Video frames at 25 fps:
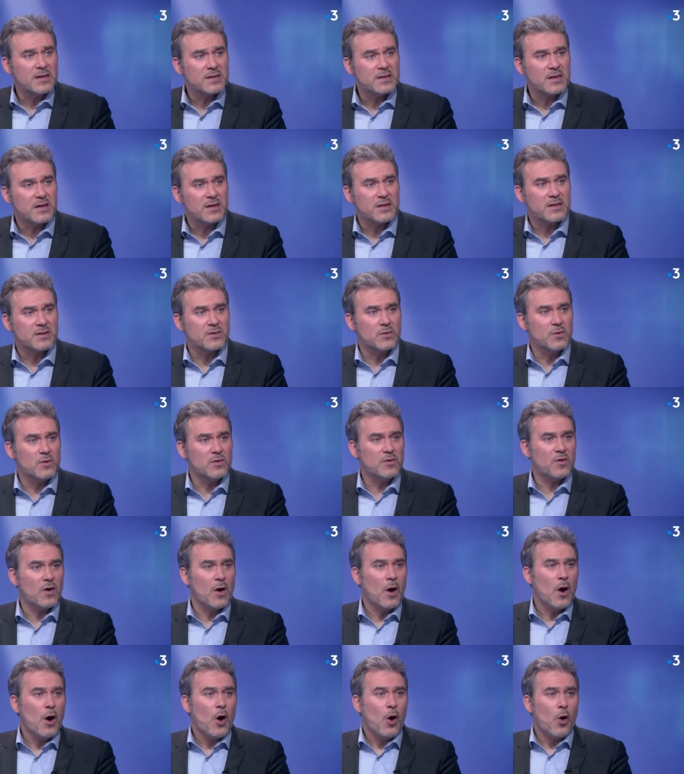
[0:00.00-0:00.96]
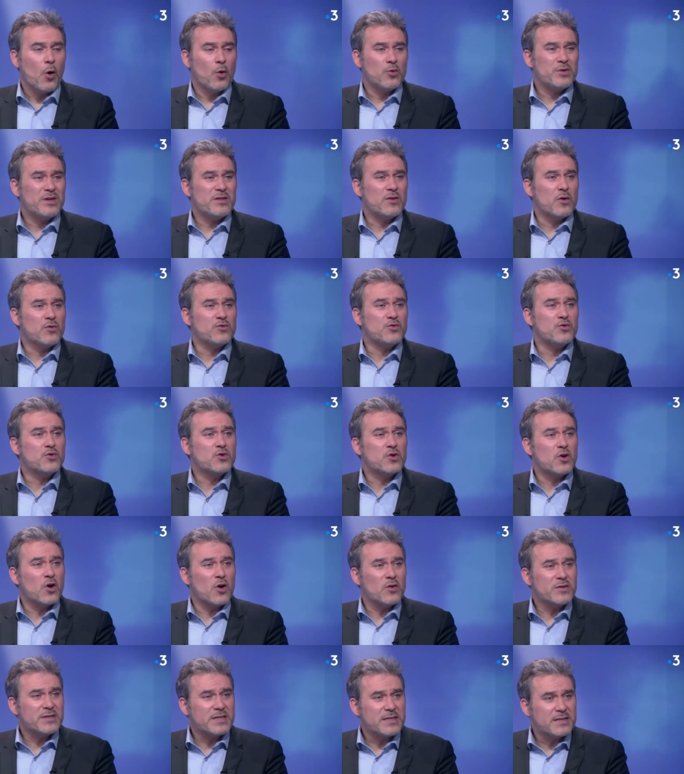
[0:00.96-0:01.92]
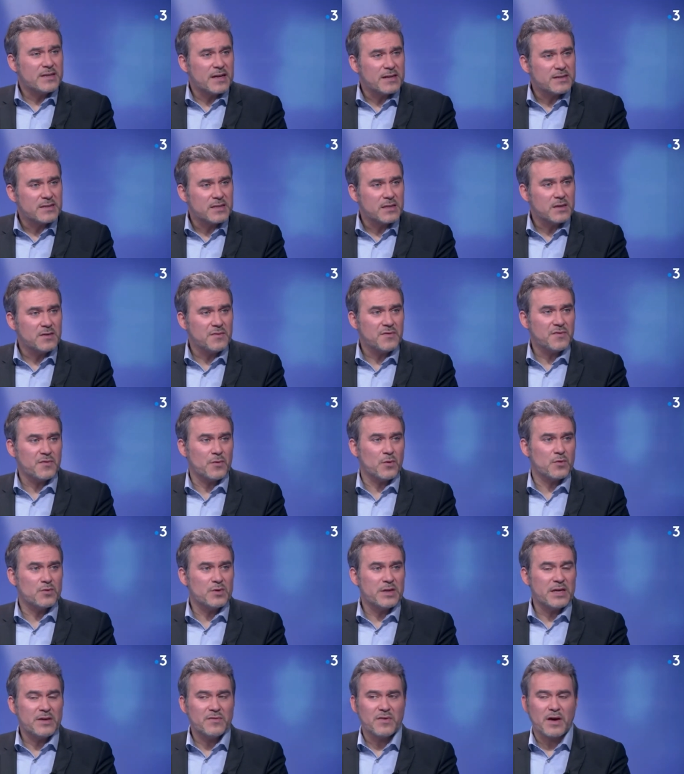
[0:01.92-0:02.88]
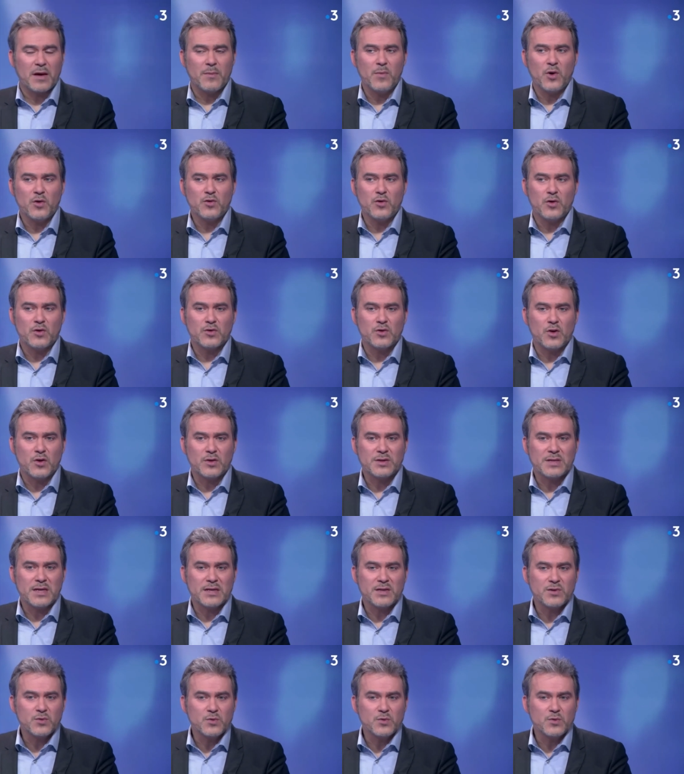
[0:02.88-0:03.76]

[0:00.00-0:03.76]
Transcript: les uns les autres, on est dans du quantitatif, on est vraiment dans, un